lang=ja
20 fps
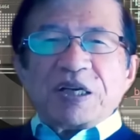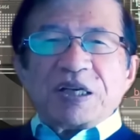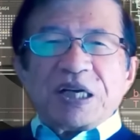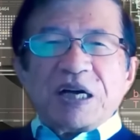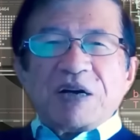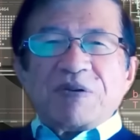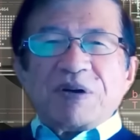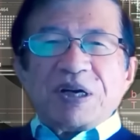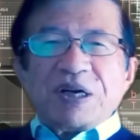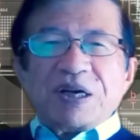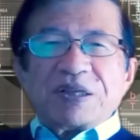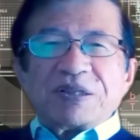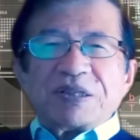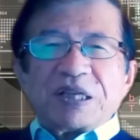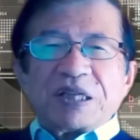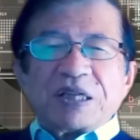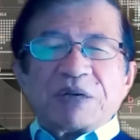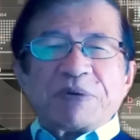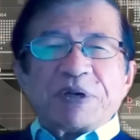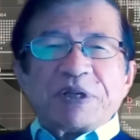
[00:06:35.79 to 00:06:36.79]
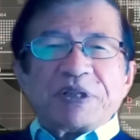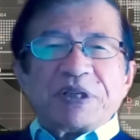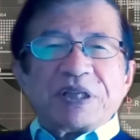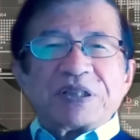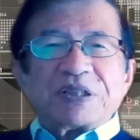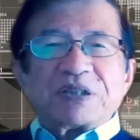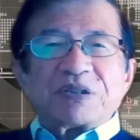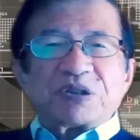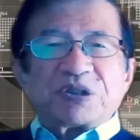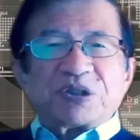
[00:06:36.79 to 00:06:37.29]
がんは7倍になっ
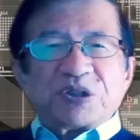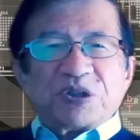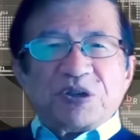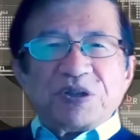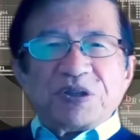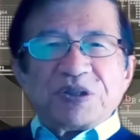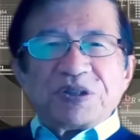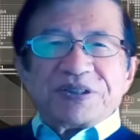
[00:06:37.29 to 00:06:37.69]
てるんですよ。